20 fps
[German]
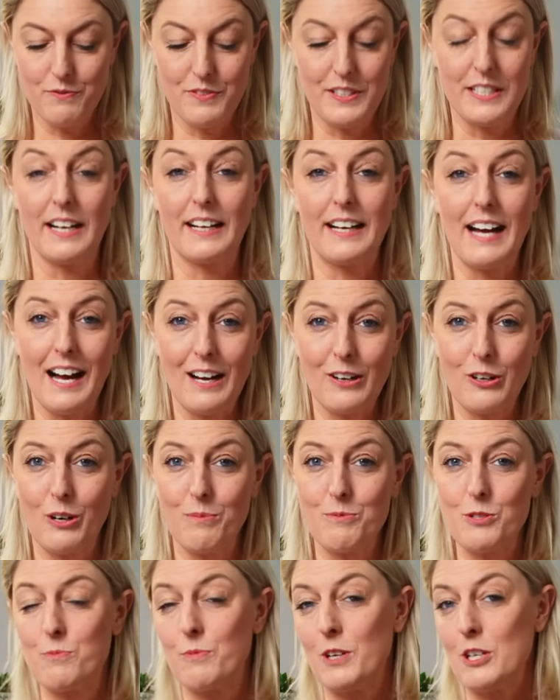wie der Garkorb
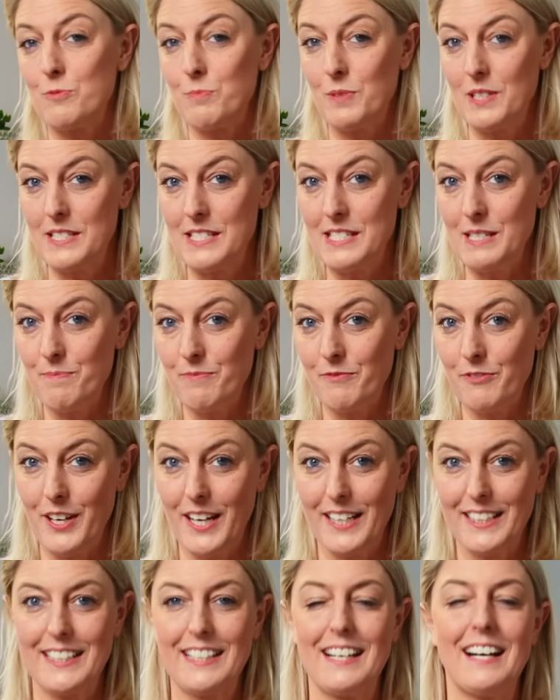zum Beispiel ein Sieb
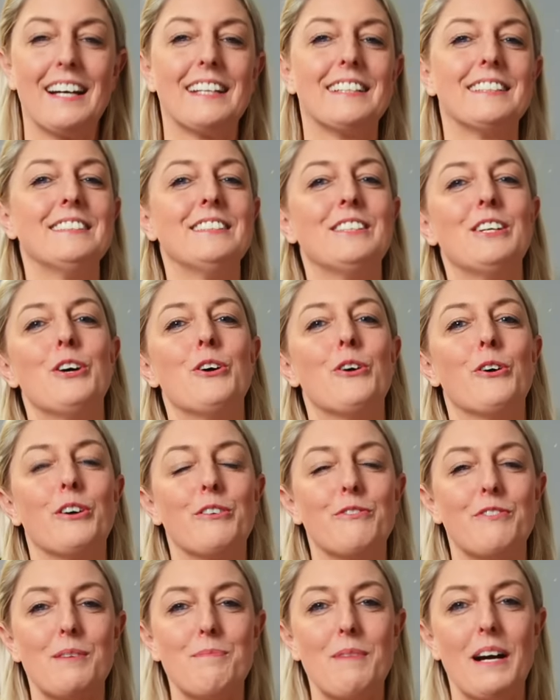werden kann. Und
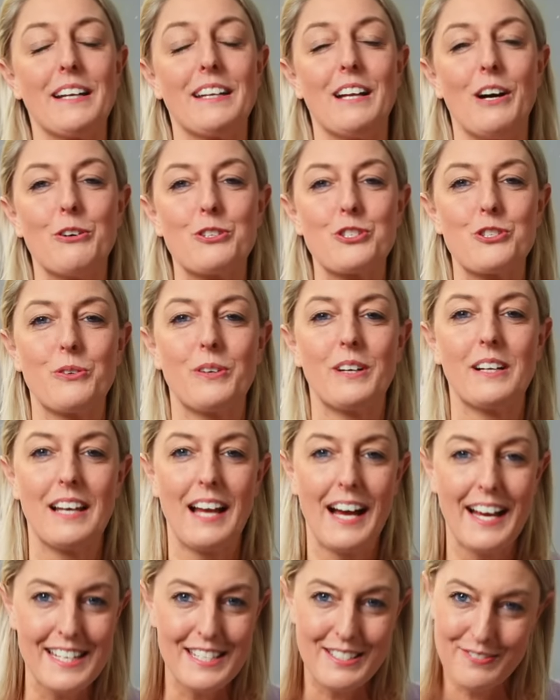wir machen auch schon
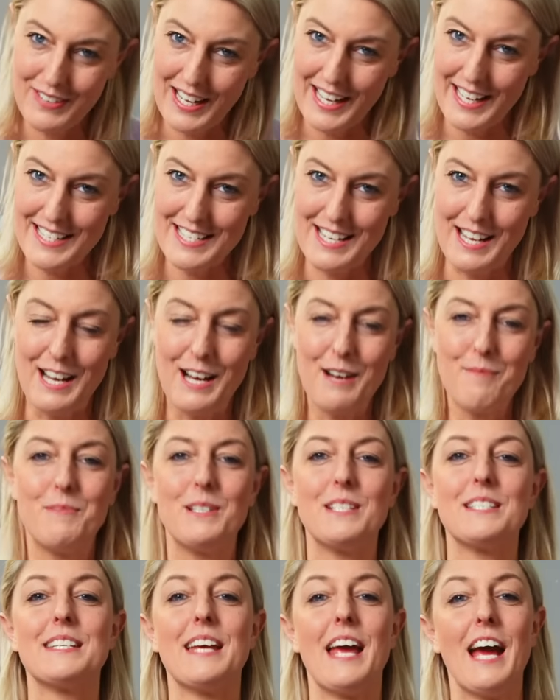gleich weiter mit
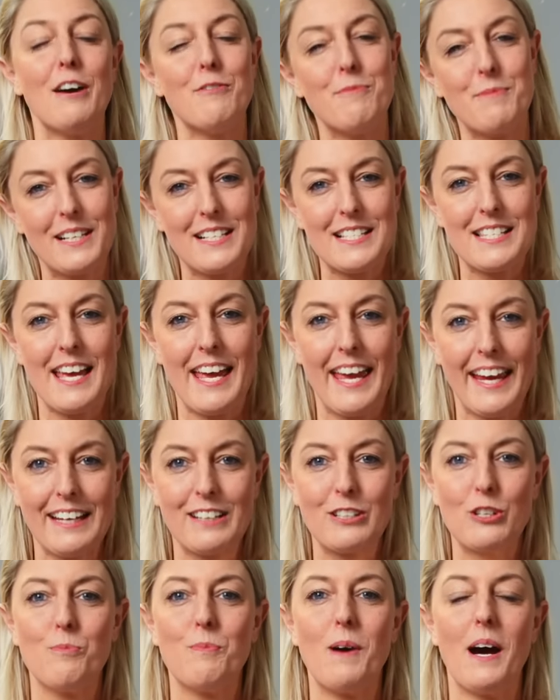Thermomix Hack
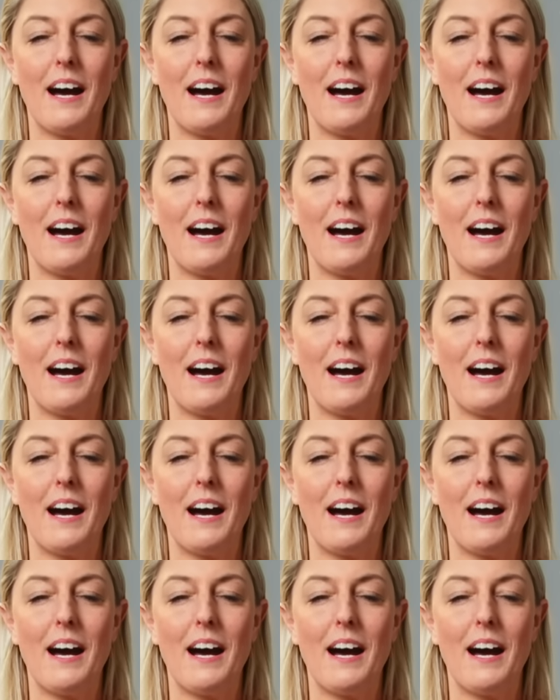Nummer